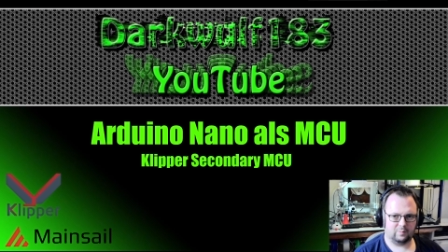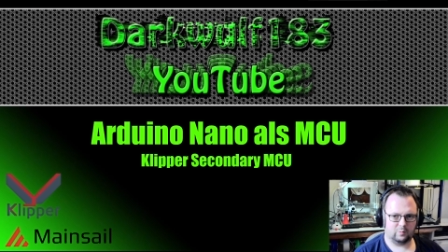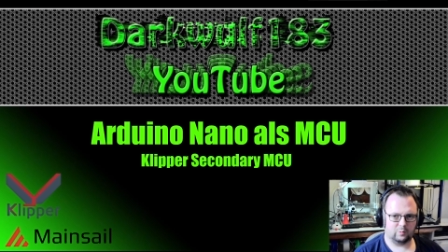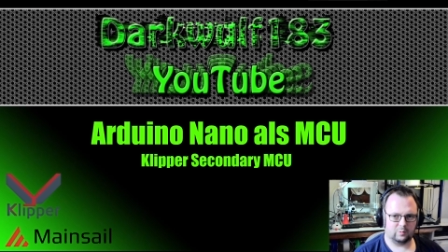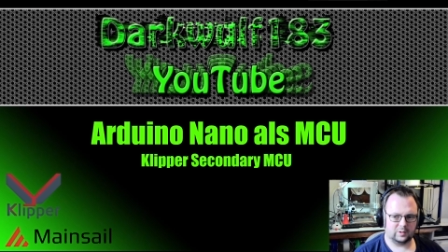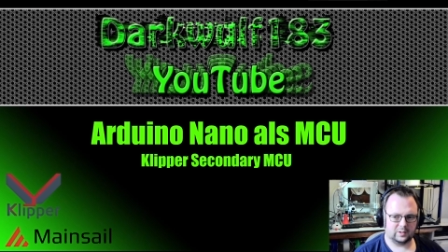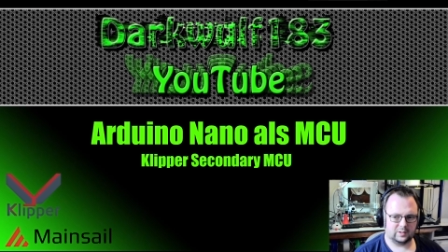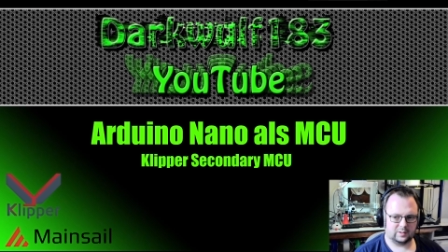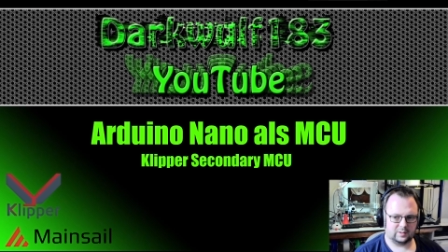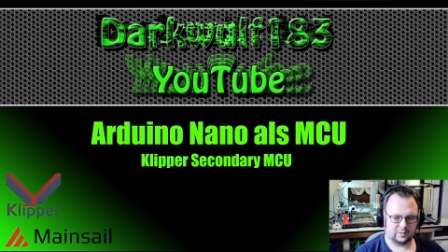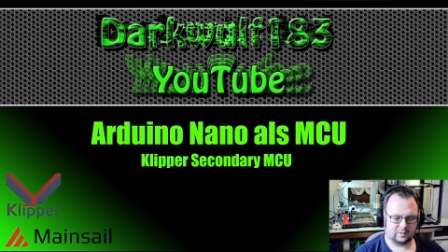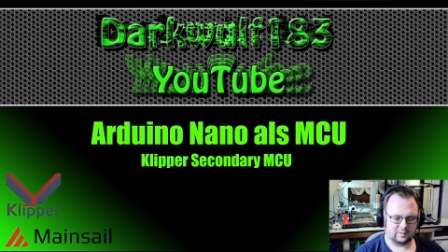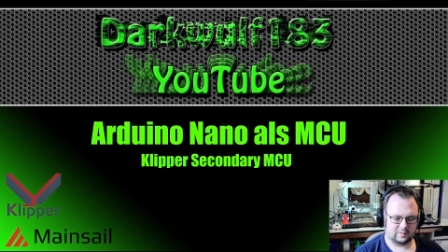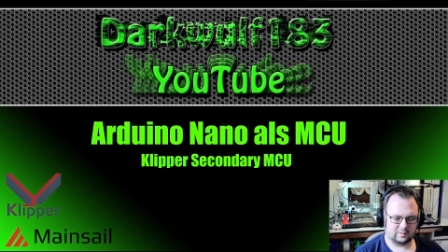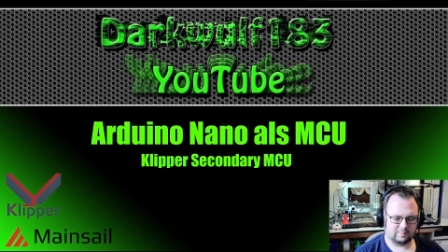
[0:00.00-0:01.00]
wo ich
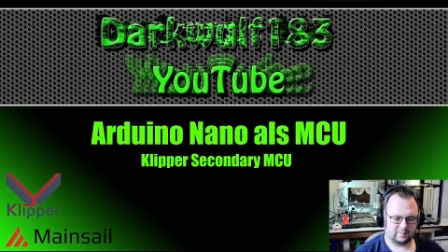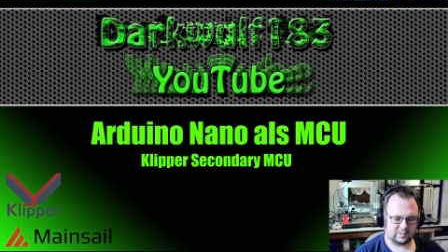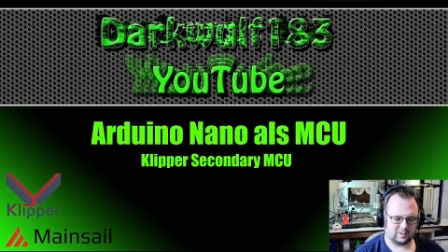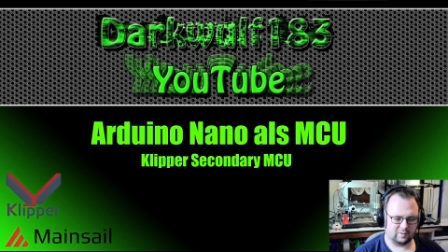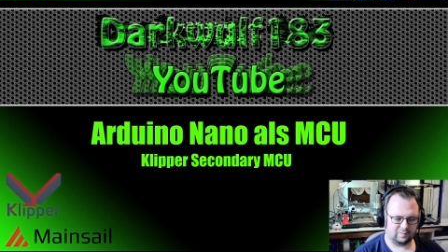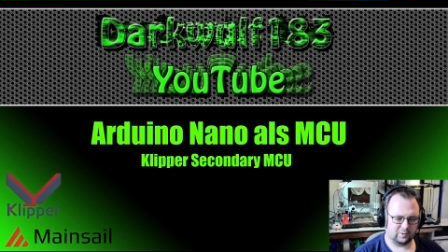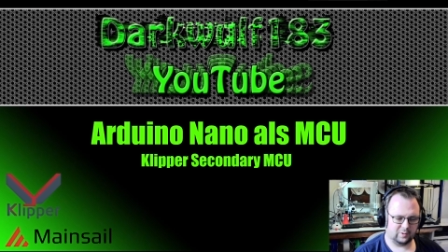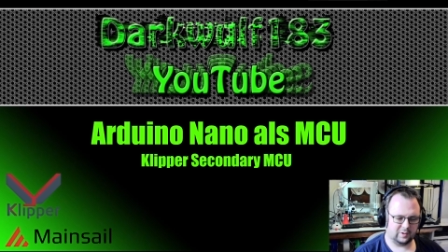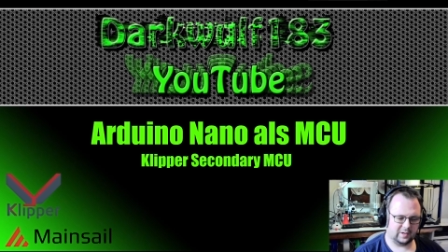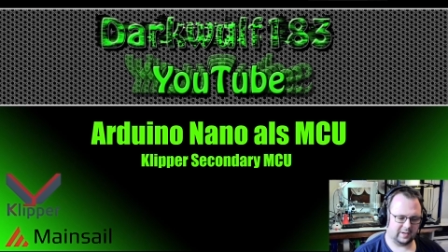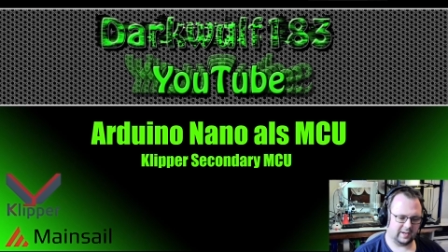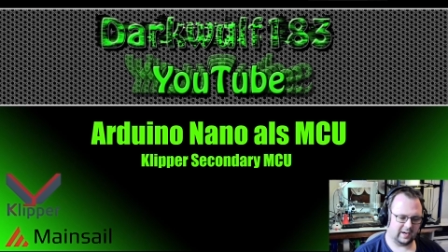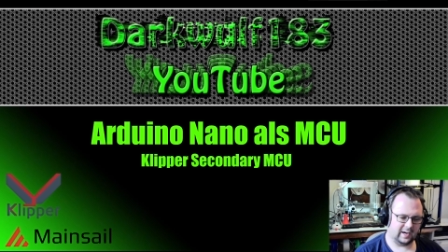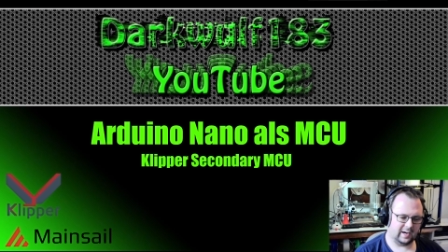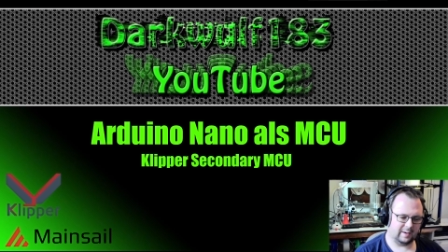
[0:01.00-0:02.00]
jetzt was
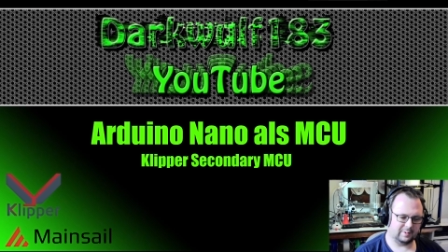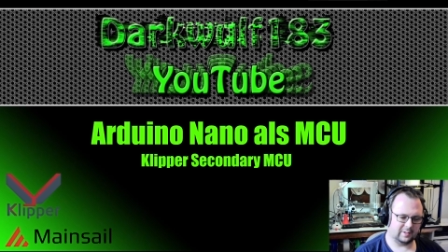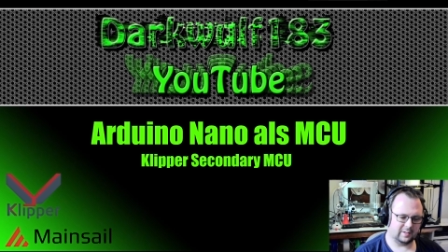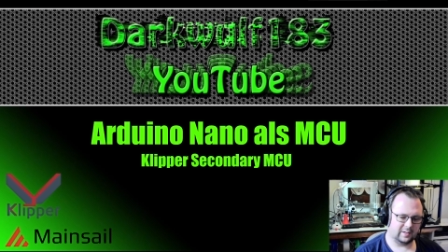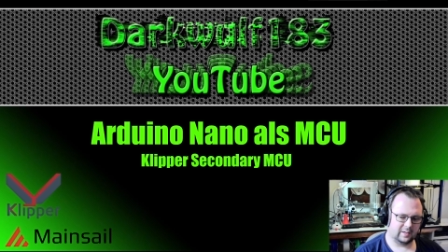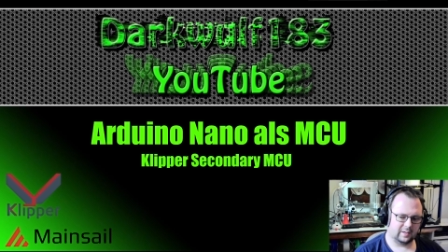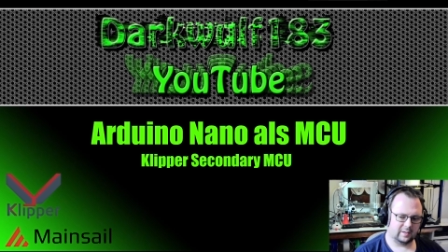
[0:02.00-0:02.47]
gefunden habe,